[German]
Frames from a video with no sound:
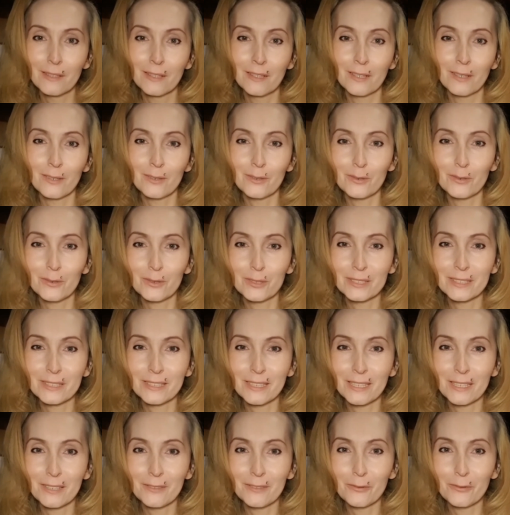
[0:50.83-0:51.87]
und
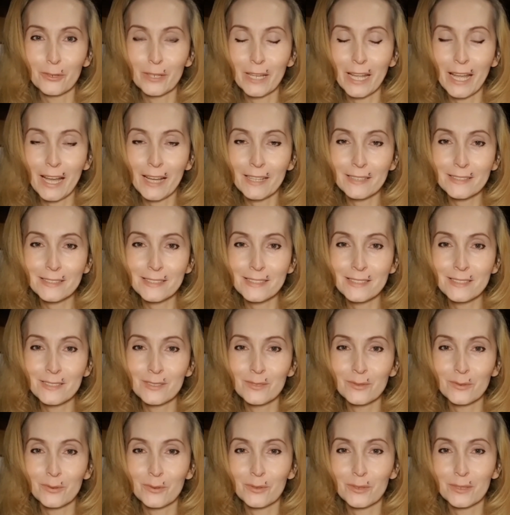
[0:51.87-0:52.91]
äh, von Herzen.
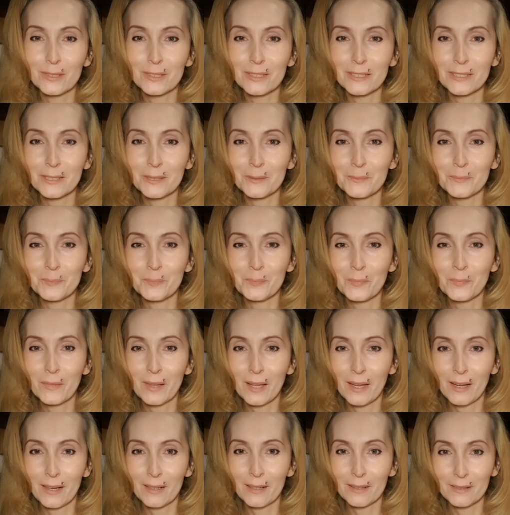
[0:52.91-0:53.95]
Und äh,
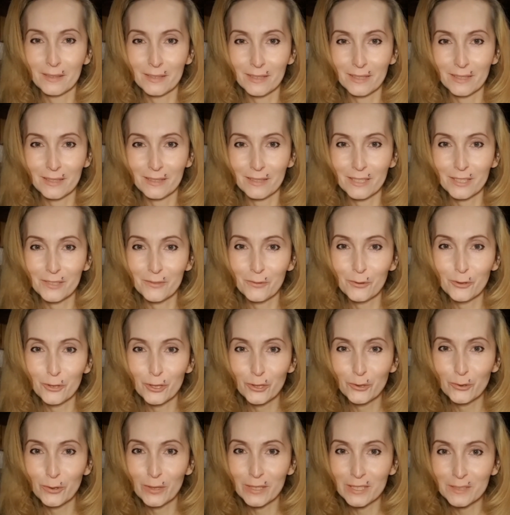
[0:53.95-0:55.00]
ja, ich wünsche euch
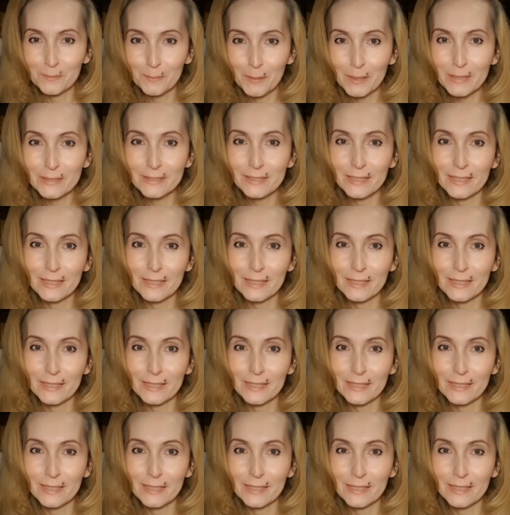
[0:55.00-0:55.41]
nur das Beste.